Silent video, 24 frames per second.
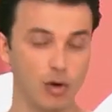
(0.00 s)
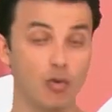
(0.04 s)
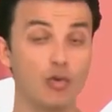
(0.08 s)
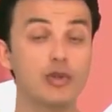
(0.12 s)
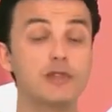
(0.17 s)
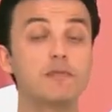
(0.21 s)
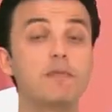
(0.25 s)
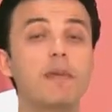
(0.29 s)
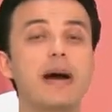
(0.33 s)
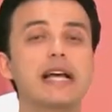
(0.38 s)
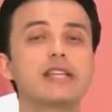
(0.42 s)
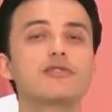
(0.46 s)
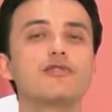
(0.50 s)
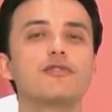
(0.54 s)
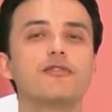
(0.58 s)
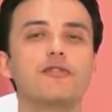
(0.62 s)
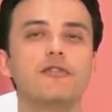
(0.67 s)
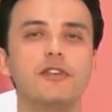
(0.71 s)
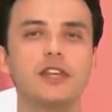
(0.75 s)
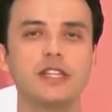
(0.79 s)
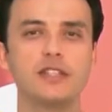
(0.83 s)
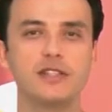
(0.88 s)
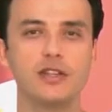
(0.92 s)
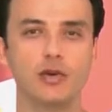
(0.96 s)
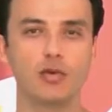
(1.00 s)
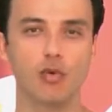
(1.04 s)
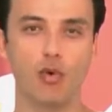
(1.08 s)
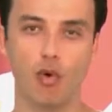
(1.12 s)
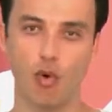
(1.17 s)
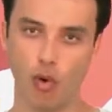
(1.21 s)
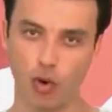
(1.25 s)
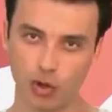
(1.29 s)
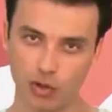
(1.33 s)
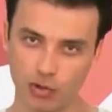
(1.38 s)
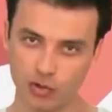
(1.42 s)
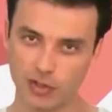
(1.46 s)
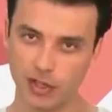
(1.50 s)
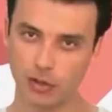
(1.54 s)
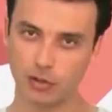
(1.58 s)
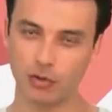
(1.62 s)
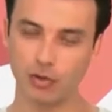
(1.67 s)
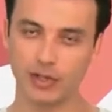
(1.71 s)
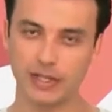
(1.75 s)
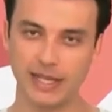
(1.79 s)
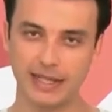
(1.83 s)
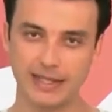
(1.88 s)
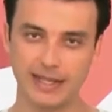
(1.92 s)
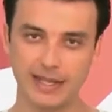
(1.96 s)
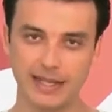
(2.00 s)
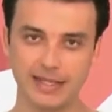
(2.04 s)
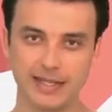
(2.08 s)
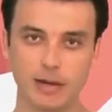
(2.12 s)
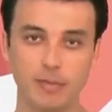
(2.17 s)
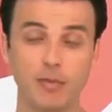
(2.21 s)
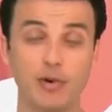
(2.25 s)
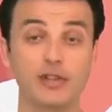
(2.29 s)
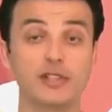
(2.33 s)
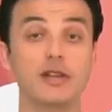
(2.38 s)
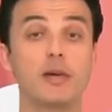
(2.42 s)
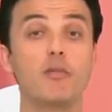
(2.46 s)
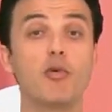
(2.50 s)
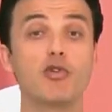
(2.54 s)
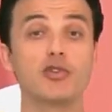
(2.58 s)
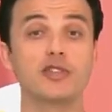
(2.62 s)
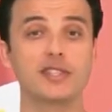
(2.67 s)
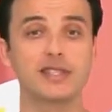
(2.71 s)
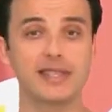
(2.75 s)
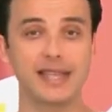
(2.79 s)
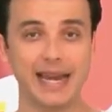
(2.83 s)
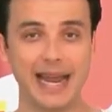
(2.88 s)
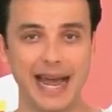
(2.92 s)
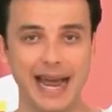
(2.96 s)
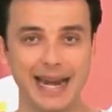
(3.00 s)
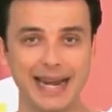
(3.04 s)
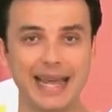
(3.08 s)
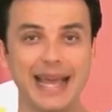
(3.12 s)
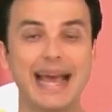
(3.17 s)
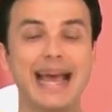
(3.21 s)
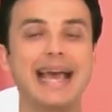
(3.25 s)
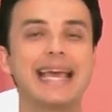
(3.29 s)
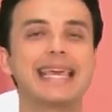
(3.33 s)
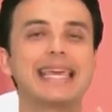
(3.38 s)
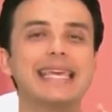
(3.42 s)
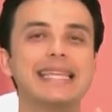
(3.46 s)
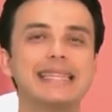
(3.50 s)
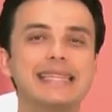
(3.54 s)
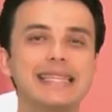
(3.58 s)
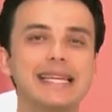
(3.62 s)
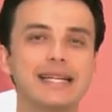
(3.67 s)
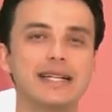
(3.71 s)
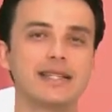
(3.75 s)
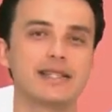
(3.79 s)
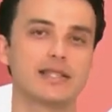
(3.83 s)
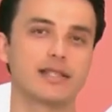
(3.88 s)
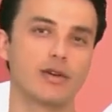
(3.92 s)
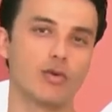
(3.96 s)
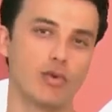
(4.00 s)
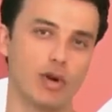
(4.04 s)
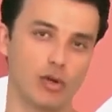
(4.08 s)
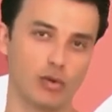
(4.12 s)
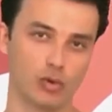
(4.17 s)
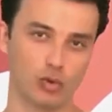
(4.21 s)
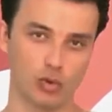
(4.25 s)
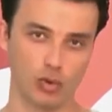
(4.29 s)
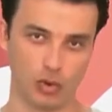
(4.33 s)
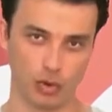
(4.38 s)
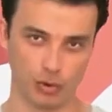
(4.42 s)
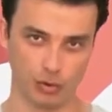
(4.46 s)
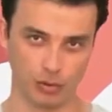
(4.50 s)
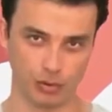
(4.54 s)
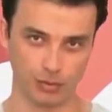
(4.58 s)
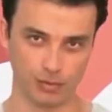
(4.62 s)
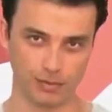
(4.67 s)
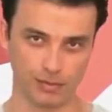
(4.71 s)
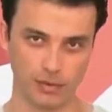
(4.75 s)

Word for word: um espaço físico onde o setor da dança possa mostrar que dança o ano todo.